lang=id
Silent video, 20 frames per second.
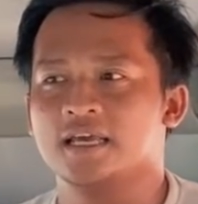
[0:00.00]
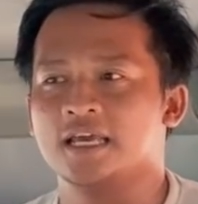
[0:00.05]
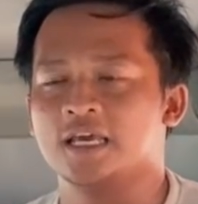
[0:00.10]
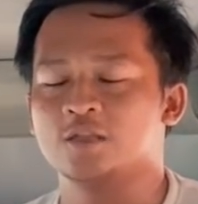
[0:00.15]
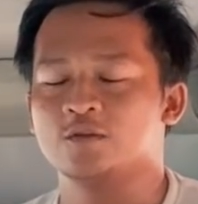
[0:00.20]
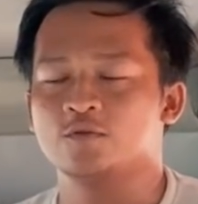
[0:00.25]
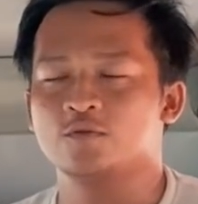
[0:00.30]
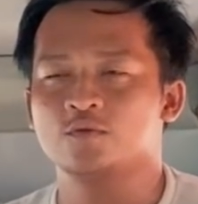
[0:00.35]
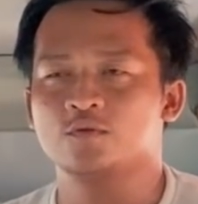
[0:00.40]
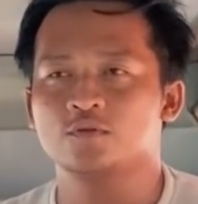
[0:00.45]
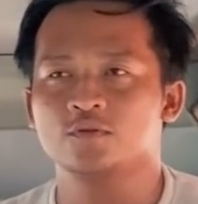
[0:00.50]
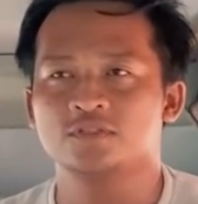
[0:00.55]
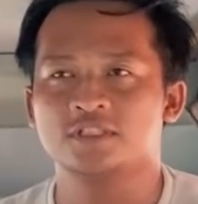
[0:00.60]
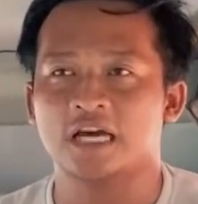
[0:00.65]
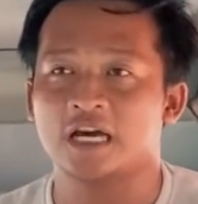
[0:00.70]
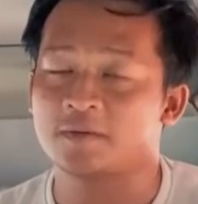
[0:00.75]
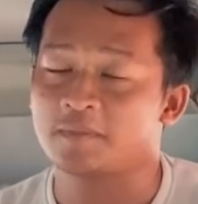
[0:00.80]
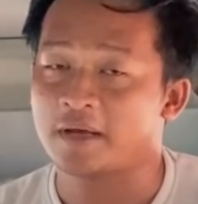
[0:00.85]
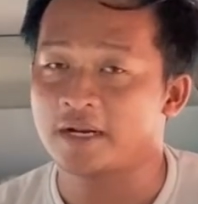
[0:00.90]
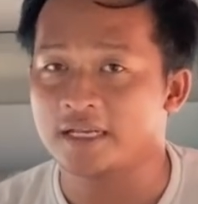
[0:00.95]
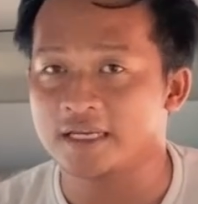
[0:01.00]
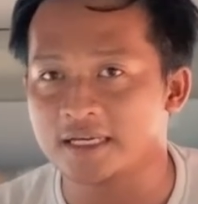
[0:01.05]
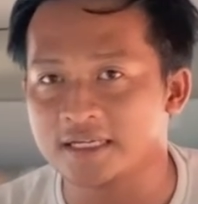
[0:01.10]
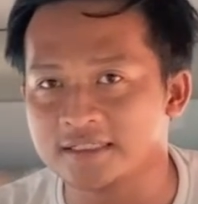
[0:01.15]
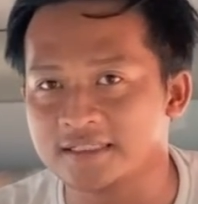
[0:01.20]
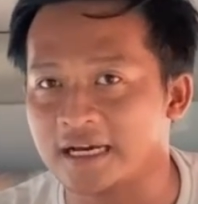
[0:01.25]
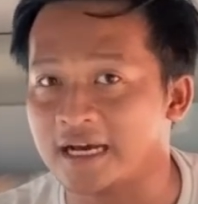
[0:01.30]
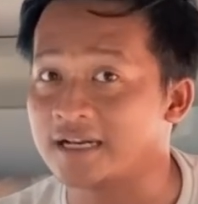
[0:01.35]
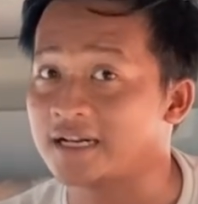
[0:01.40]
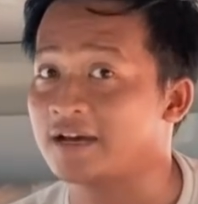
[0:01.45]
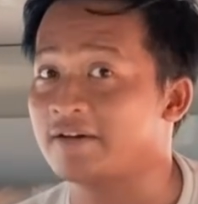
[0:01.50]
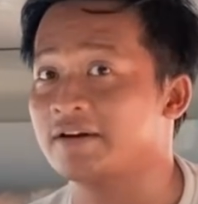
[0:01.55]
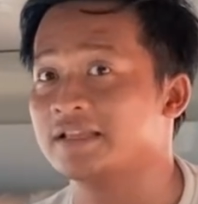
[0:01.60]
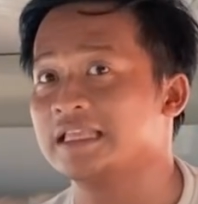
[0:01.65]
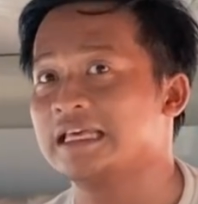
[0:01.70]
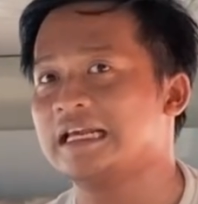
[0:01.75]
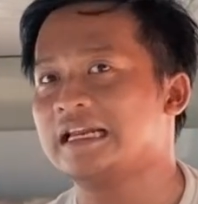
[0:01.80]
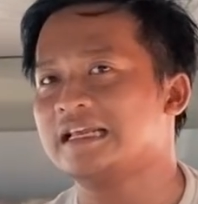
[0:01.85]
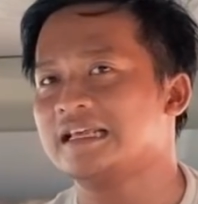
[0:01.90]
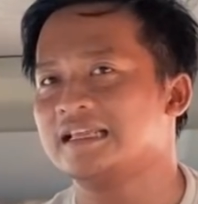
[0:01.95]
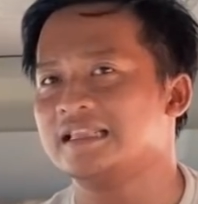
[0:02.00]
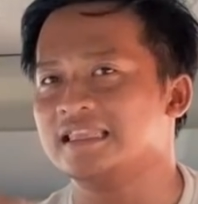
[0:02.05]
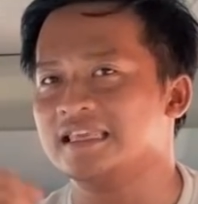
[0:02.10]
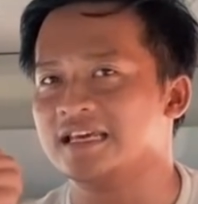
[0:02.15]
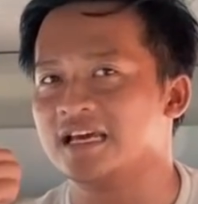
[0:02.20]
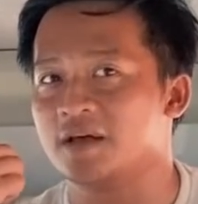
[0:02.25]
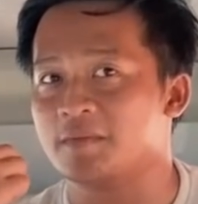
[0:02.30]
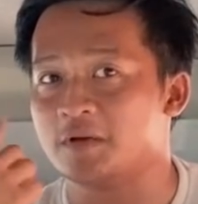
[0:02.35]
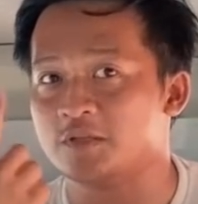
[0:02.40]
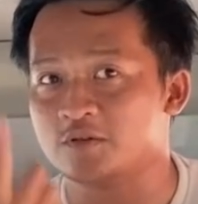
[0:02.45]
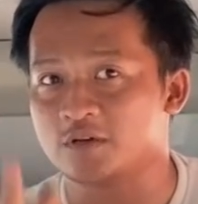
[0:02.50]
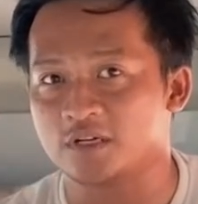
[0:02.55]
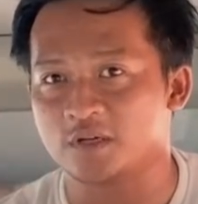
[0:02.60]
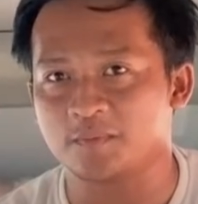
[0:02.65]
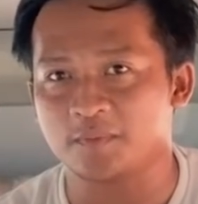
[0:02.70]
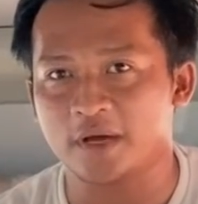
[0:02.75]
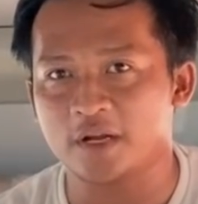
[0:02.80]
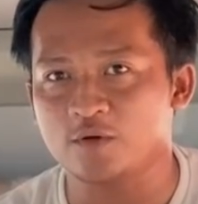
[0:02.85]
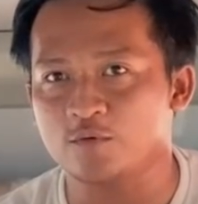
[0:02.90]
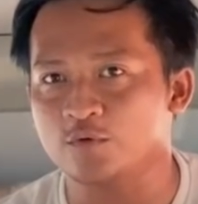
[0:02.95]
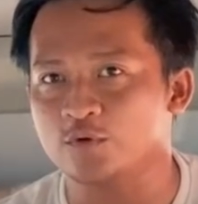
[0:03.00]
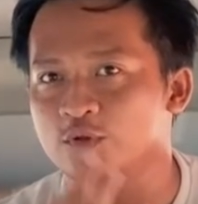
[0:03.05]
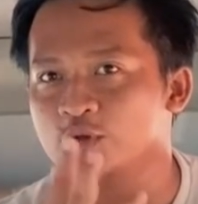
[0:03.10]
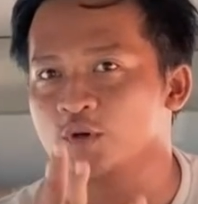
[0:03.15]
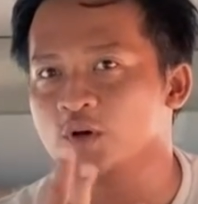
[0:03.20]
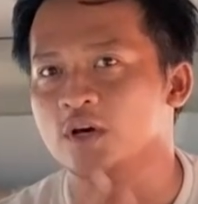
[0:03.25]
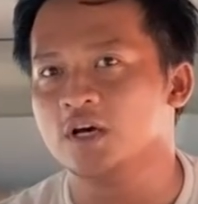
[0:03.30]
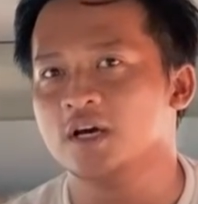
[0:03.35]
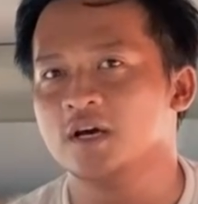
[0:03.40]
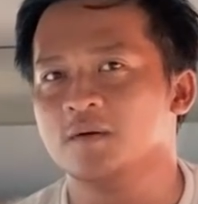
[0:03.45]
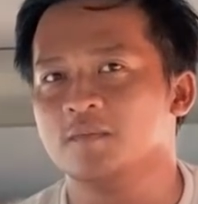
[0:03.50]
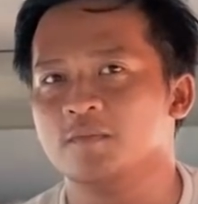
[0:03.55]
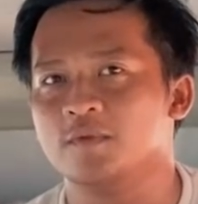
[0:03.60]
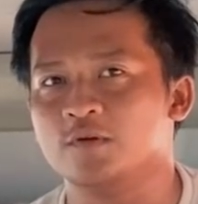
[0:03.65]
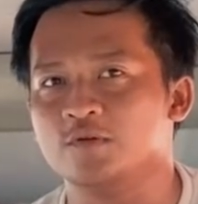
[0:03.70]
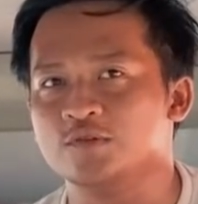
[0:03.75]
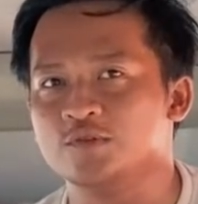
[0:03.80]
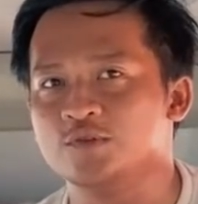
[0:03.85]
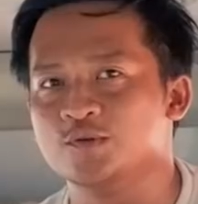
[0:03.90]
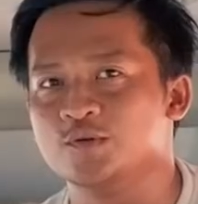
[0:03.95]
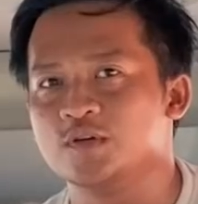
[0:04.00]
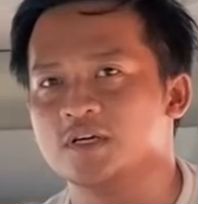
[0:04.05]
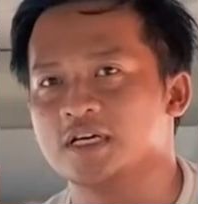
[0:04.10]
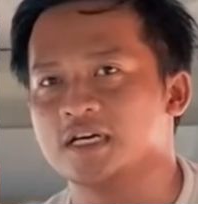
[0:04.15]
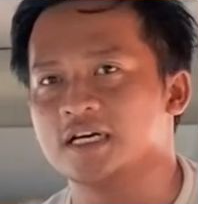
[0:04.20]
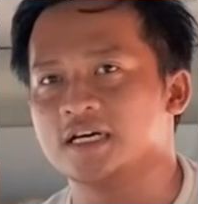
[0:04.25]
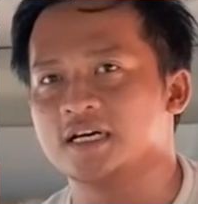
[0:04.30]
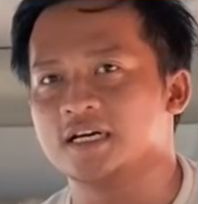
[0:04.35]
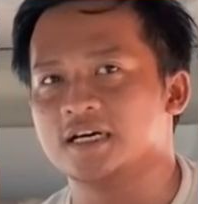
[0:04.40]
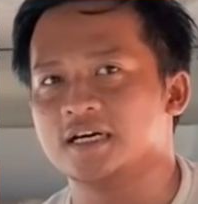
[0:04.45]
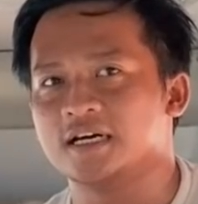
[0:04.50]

itu jangan panik, jangan khawatir, tinggal maju ke depan untuk menuju ke